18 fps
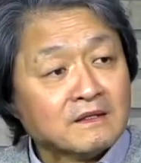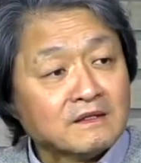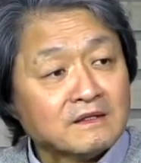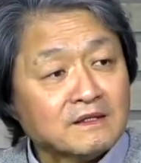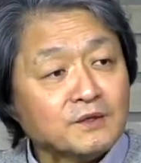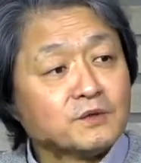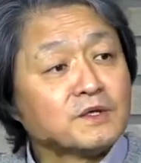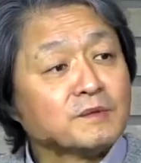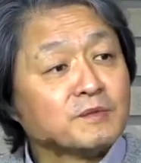
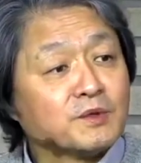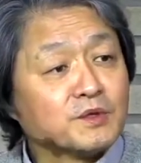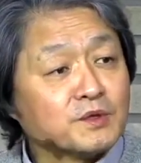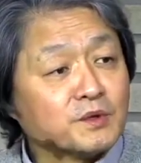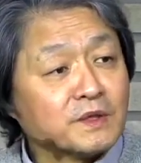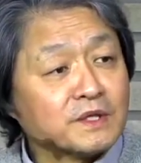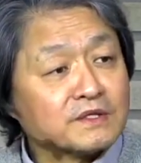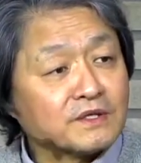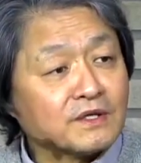니고데모를
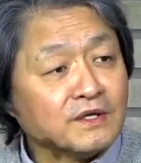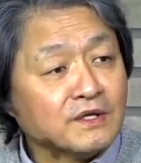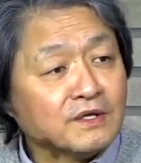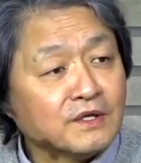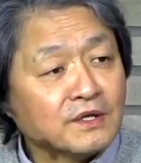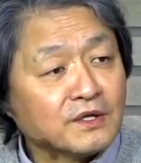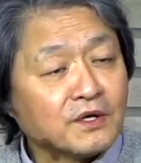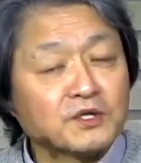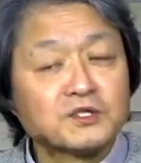통해서
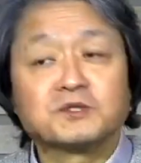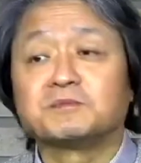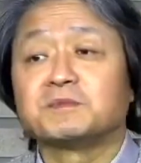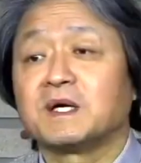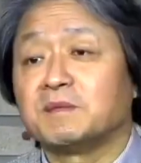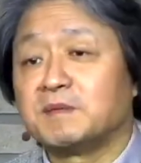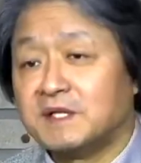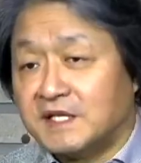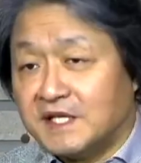
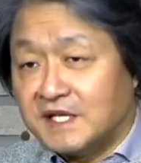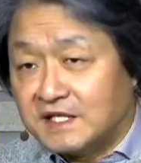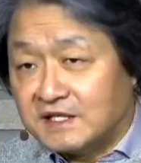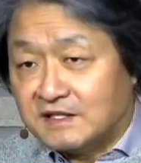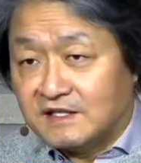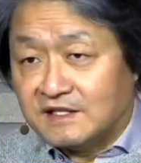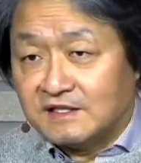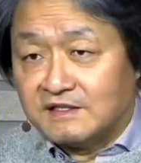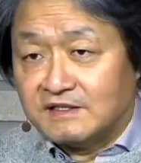거듭남에 대한
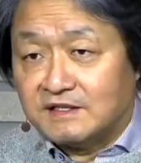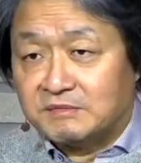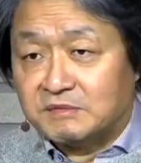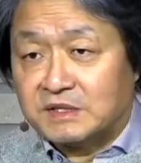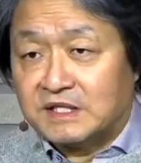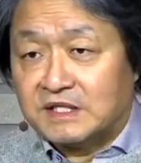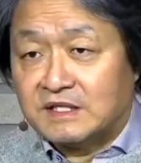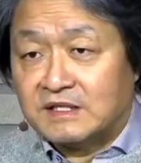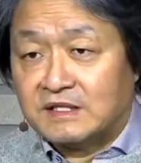이야기를 합니다.